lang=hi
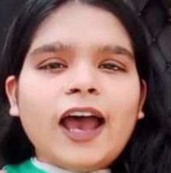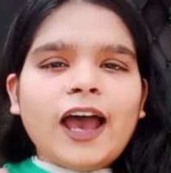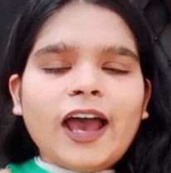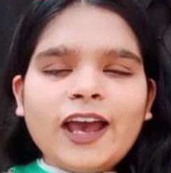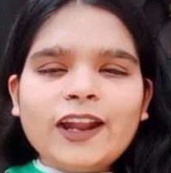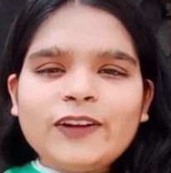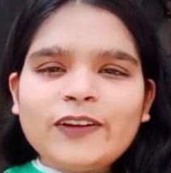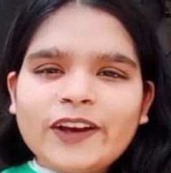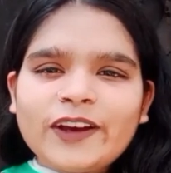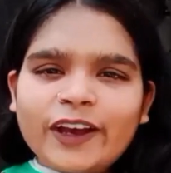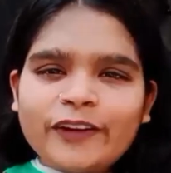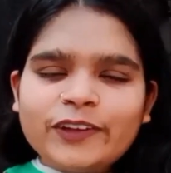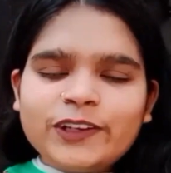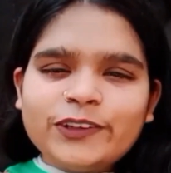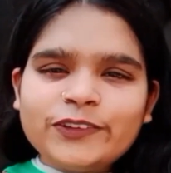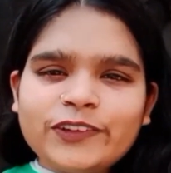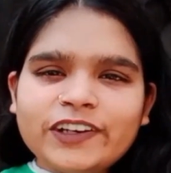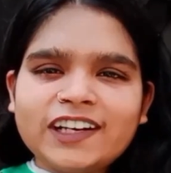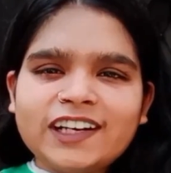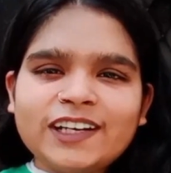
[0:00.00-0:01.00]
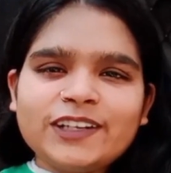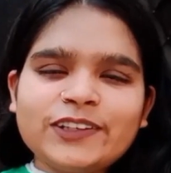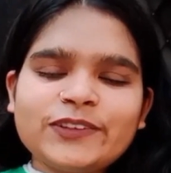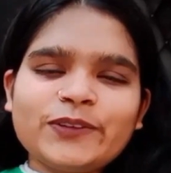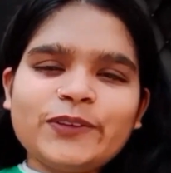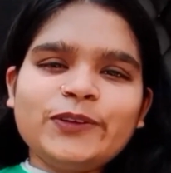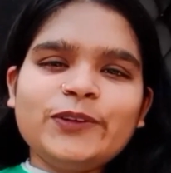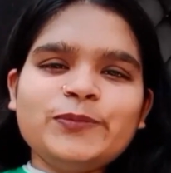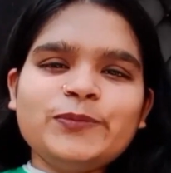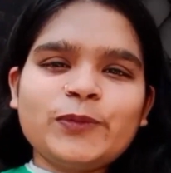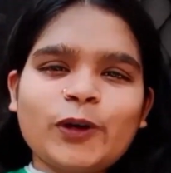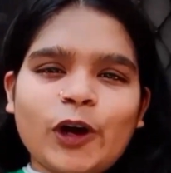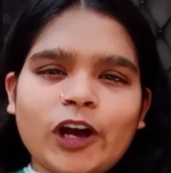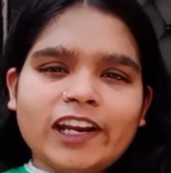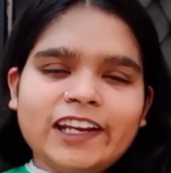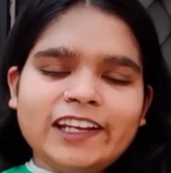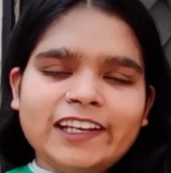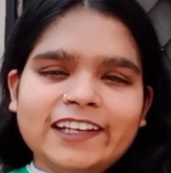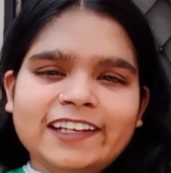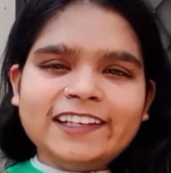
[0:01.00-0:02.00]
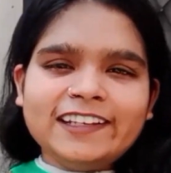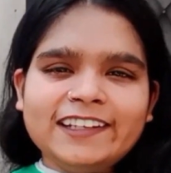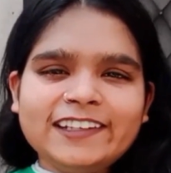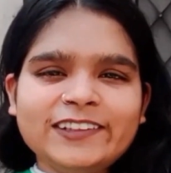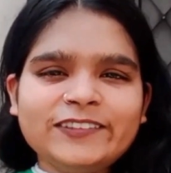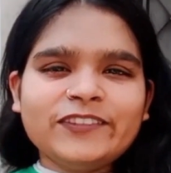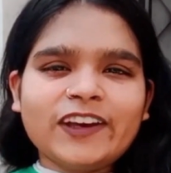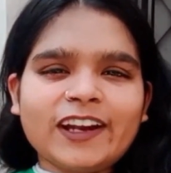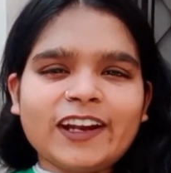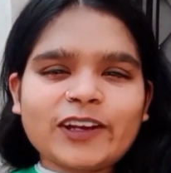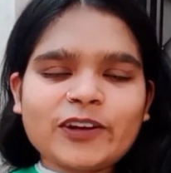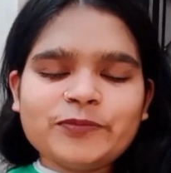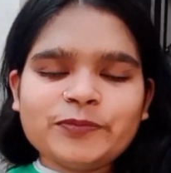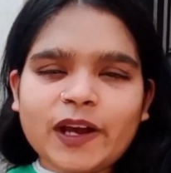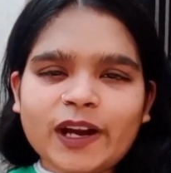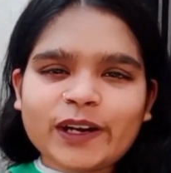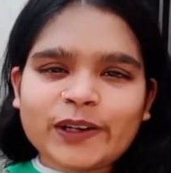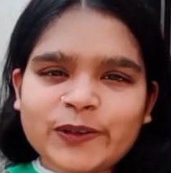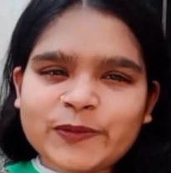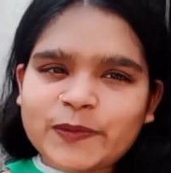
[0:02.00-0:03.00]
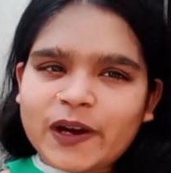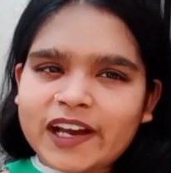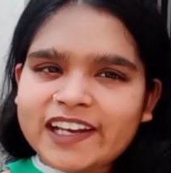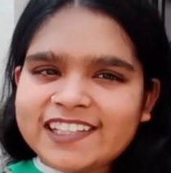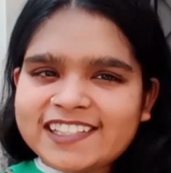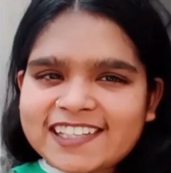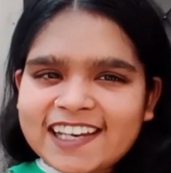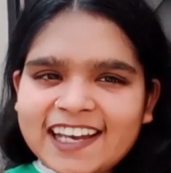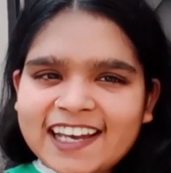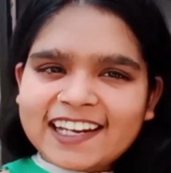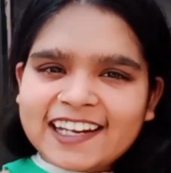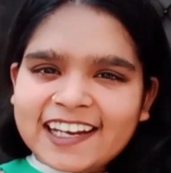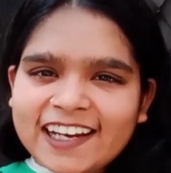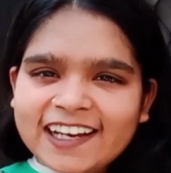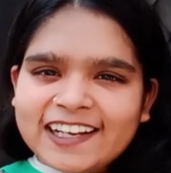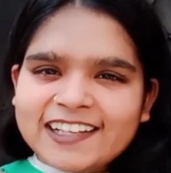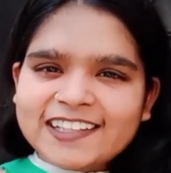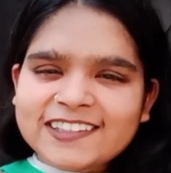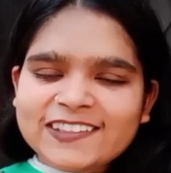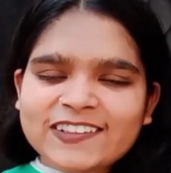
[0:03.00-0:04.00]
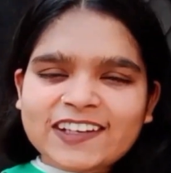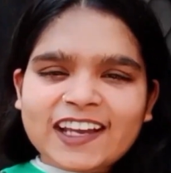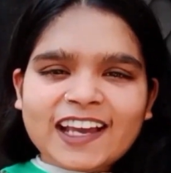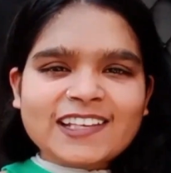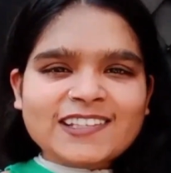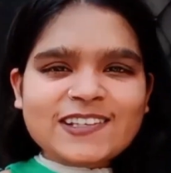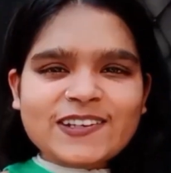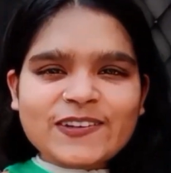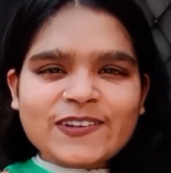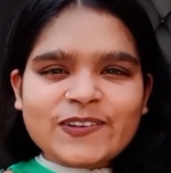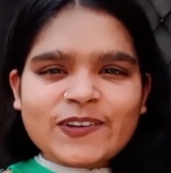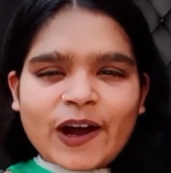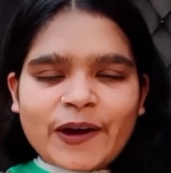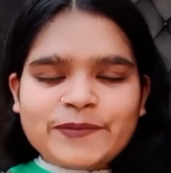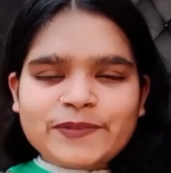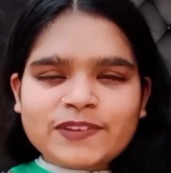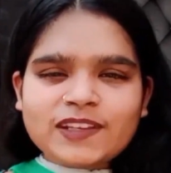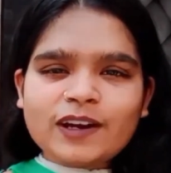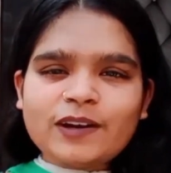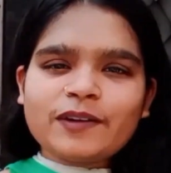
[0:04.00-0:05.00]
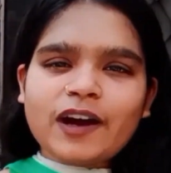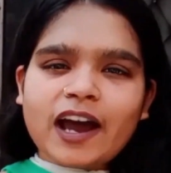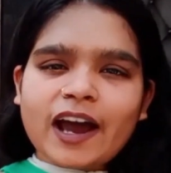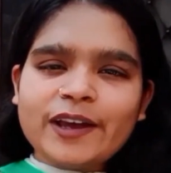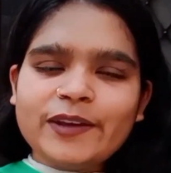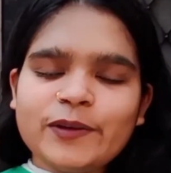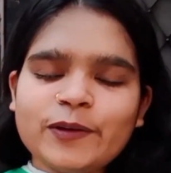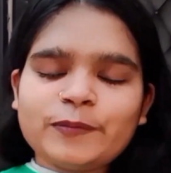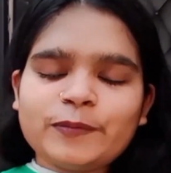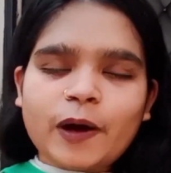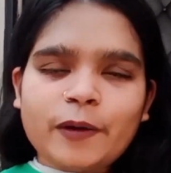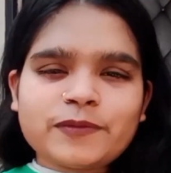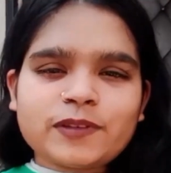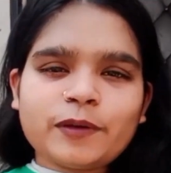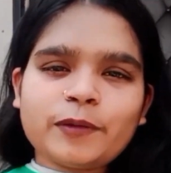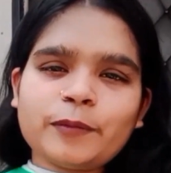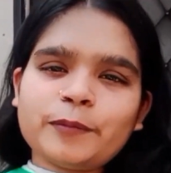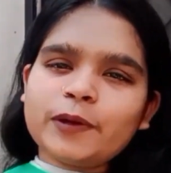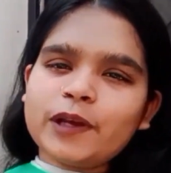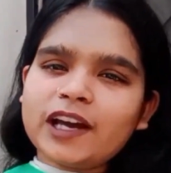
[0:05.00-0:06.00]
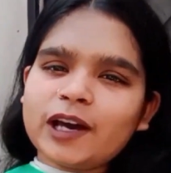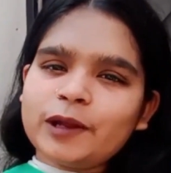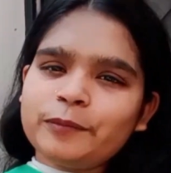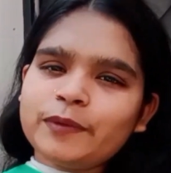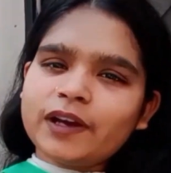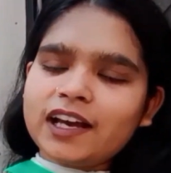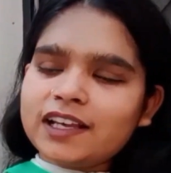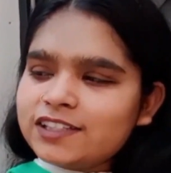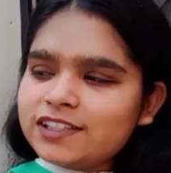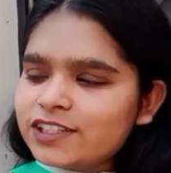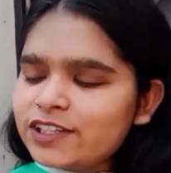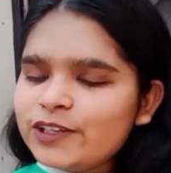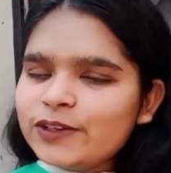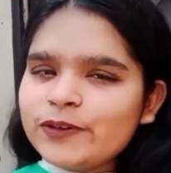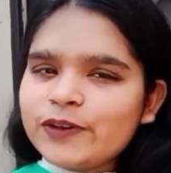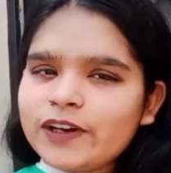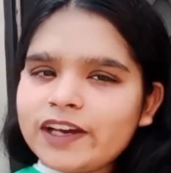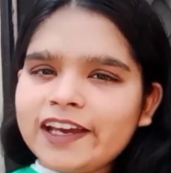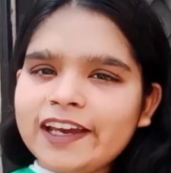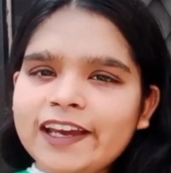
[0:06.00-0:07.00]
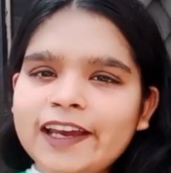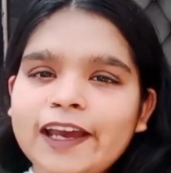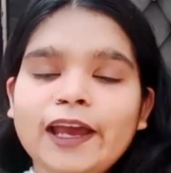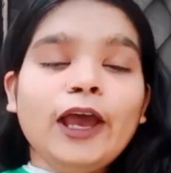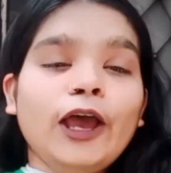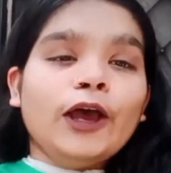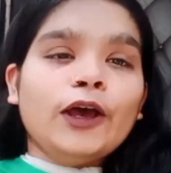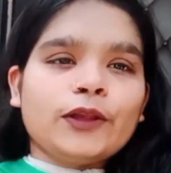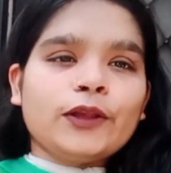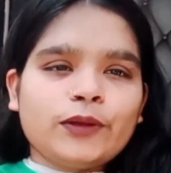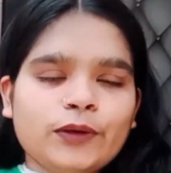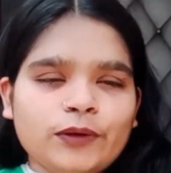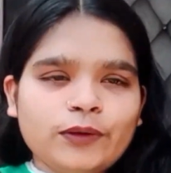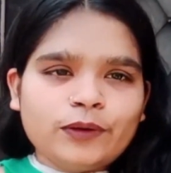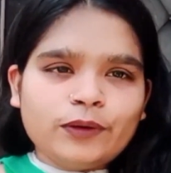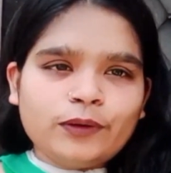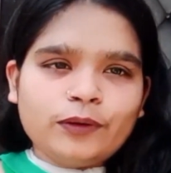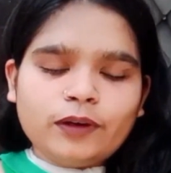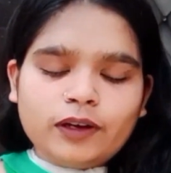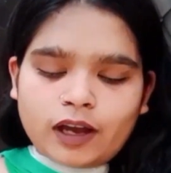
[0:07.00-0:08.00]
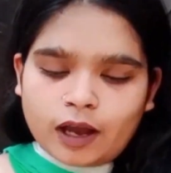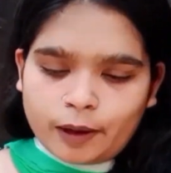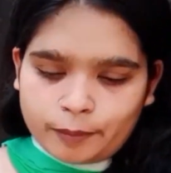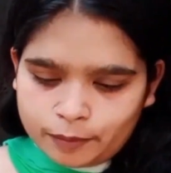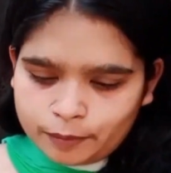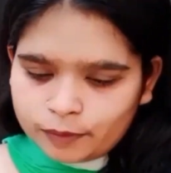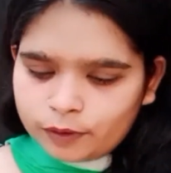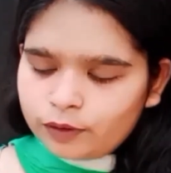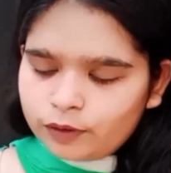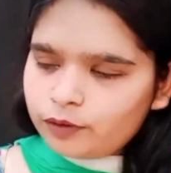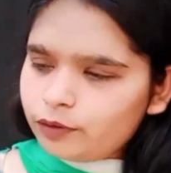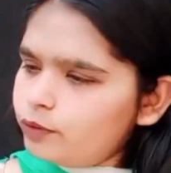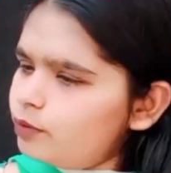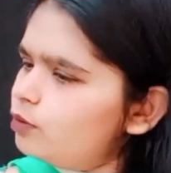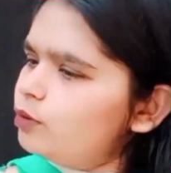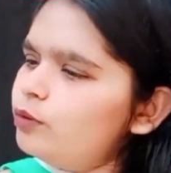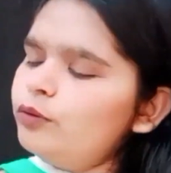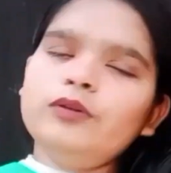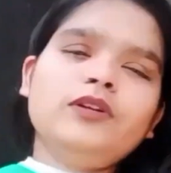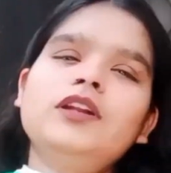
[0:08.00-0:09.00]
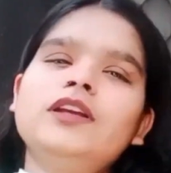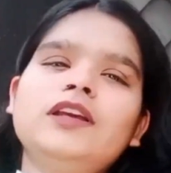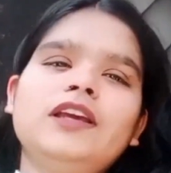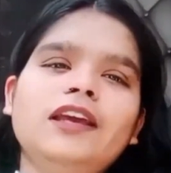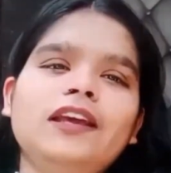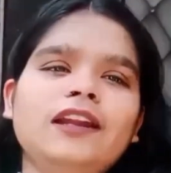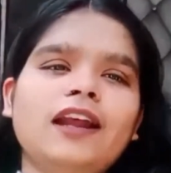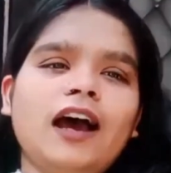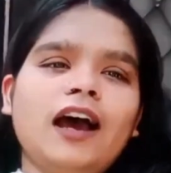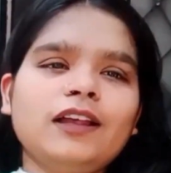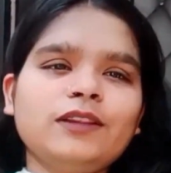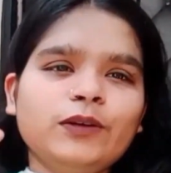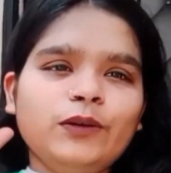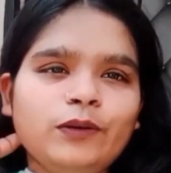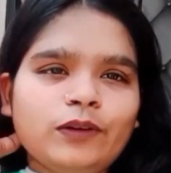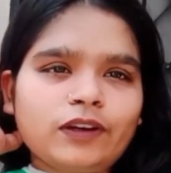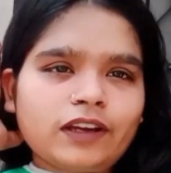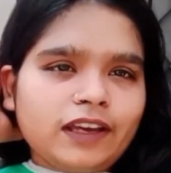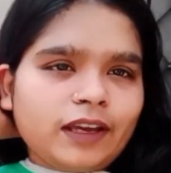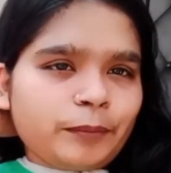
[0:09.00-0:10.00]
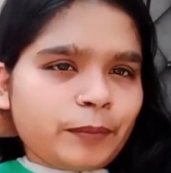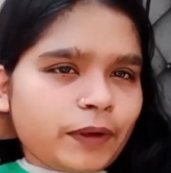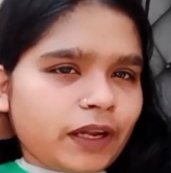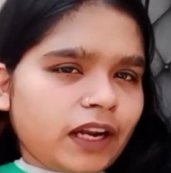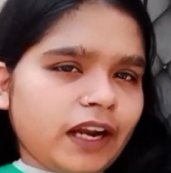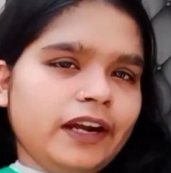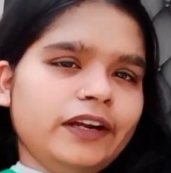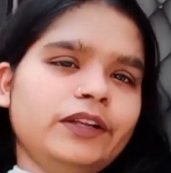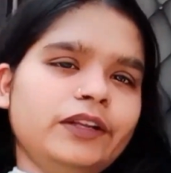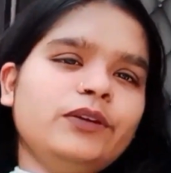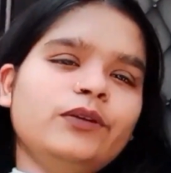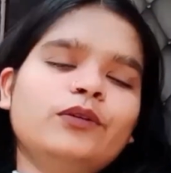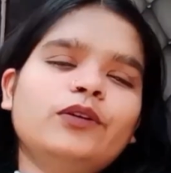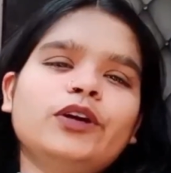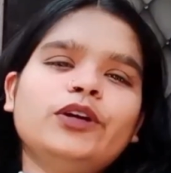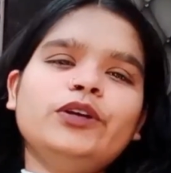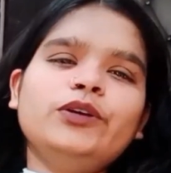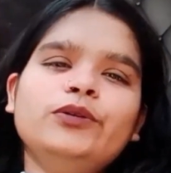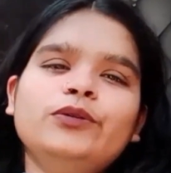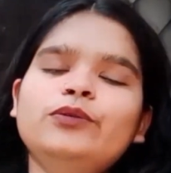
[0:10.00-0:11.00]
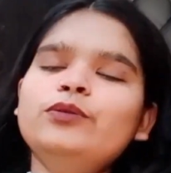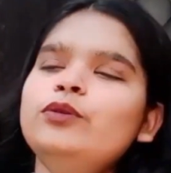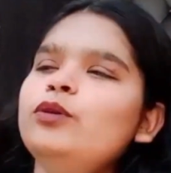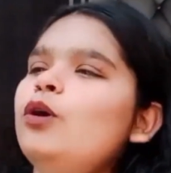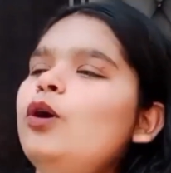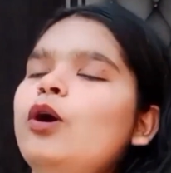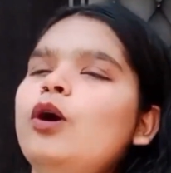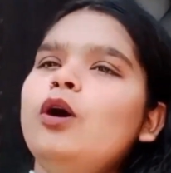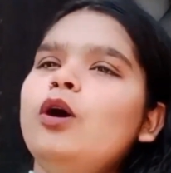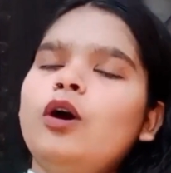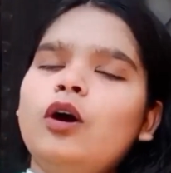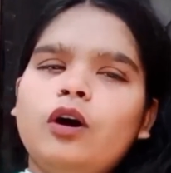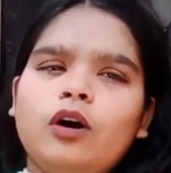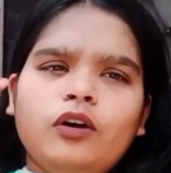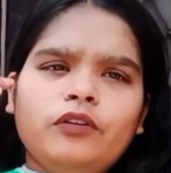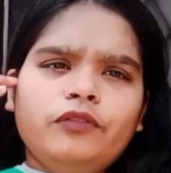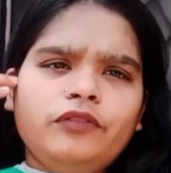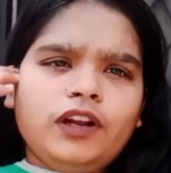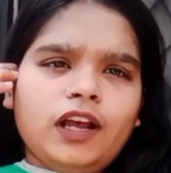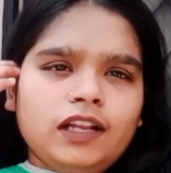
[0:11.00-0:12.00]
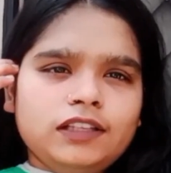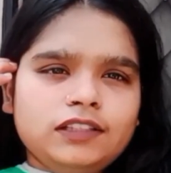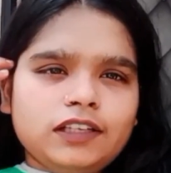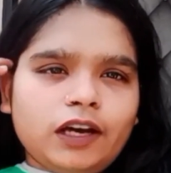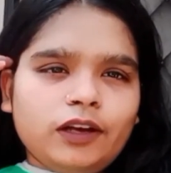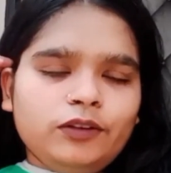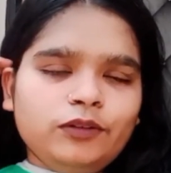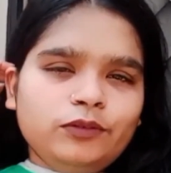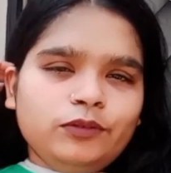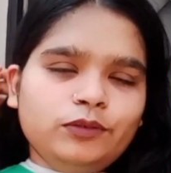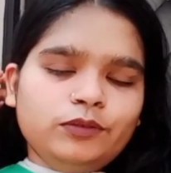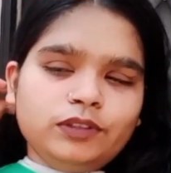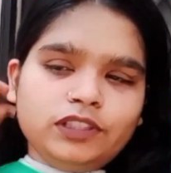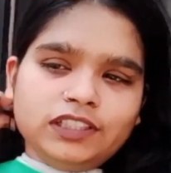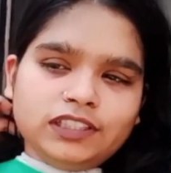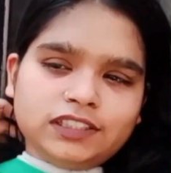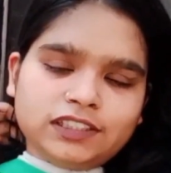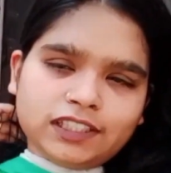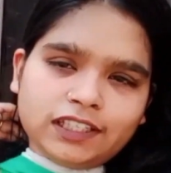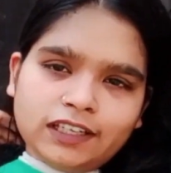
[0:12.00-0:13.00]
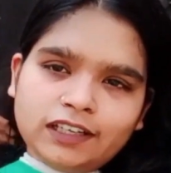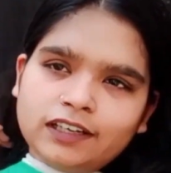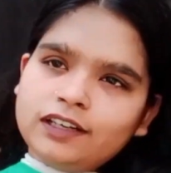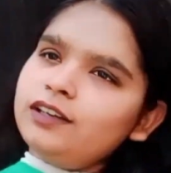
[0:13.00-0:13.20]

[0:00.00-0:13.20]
हेलो एवरीवन गुड मॉर्निंग वेलकम बैक टू माय चैनल तो कैसे हो आप सब आई होप आप सब अपने घर में अच्छे होंगे तो अब मैं उठ के नहा धो के अपना रेडी हो गई हूँ और फिलहाल जा रही हूँ नीचे